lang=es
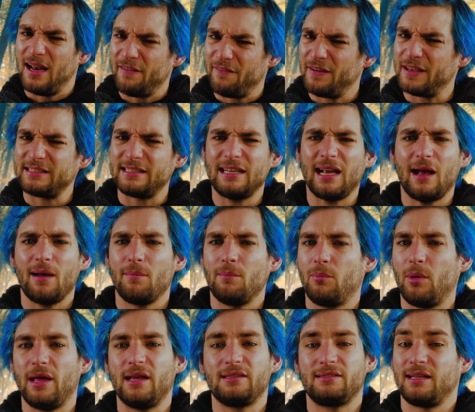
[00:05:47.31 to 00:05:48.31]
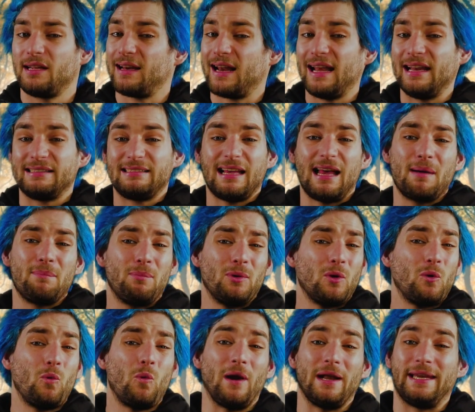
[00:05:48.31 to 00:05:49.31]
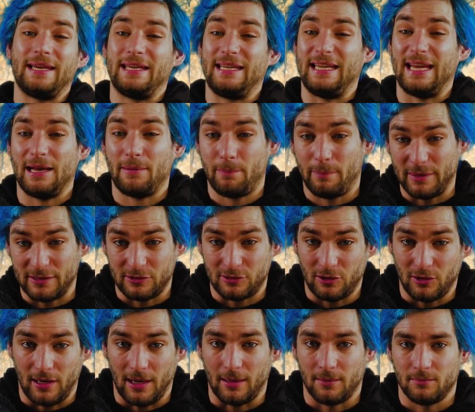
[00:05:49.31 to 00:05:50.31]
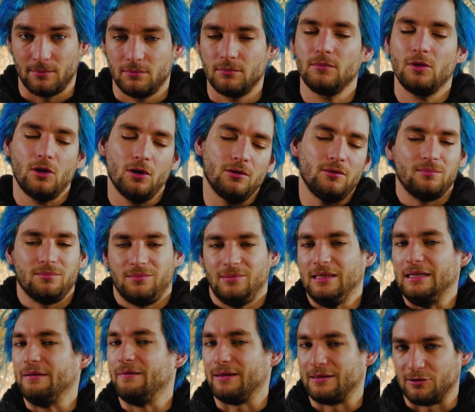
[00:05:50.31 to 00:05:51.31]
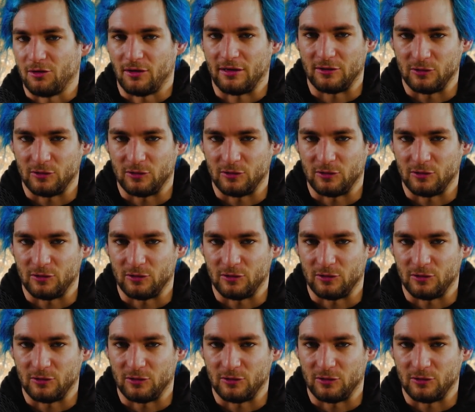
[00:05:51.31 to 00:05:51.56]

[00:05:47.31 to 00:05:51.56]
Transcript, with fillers: Las básicas pueden ser realizadas por cualquier persona, con diversos